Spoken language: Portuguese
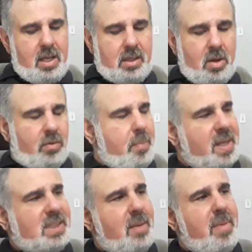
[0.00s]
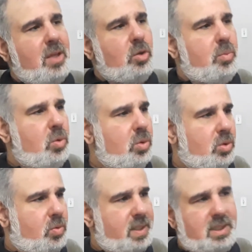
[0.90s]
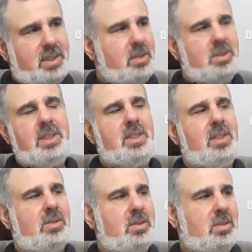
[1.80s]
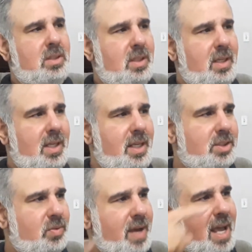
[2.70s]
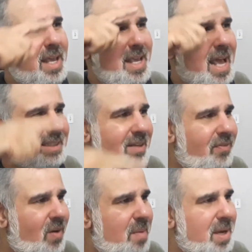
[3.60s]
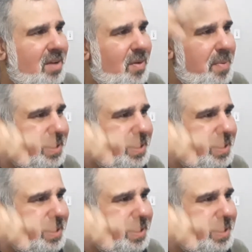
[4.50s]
Então, eu vou percebendo o mundo com esses cinco sentidos. E, isso vai, e essa forma que eu vou